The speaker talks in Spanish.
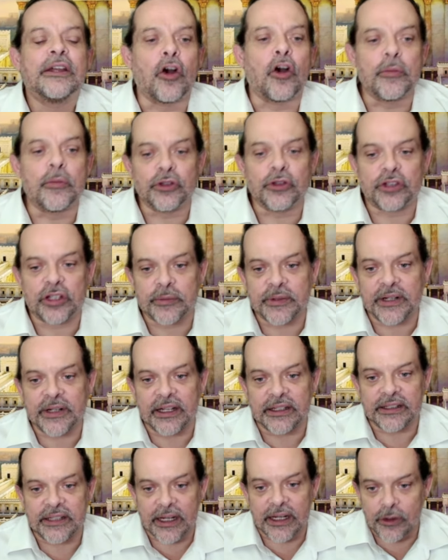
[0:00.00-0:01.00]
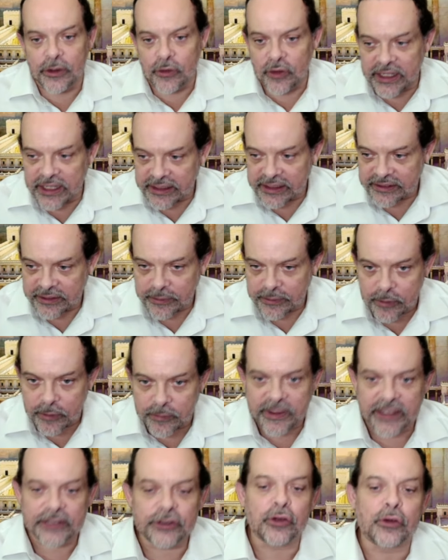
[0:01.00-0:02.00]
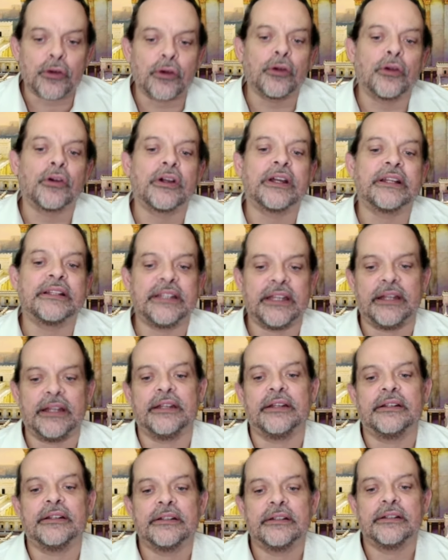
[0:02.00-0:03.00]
cómo servir al Eterno en ese momento con lo que tienen.